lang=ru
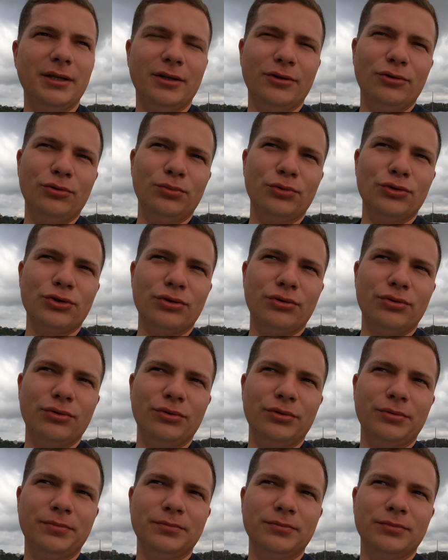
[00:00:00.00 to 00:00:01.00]
Я думаю,
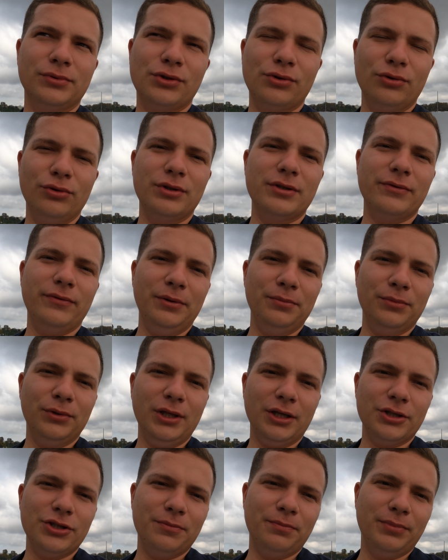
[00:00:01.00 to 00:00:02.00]
что стоит с вами
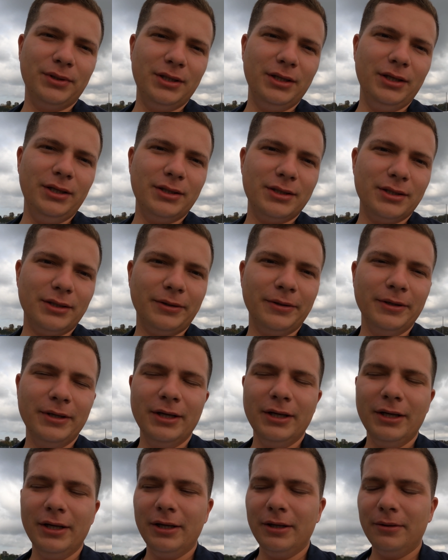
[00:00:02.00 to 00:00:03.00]
также поделиться
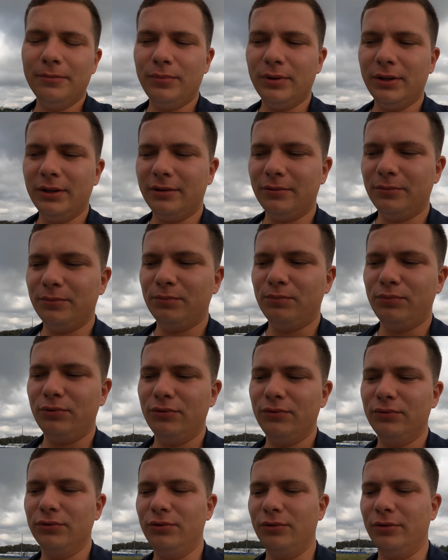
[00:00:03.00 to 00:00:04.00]
по этому
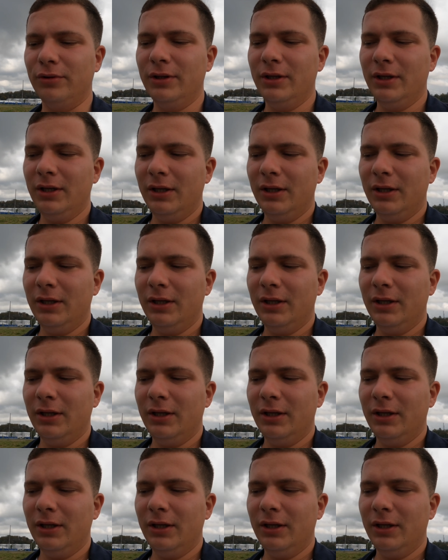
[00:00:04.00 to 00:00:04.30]
поводу.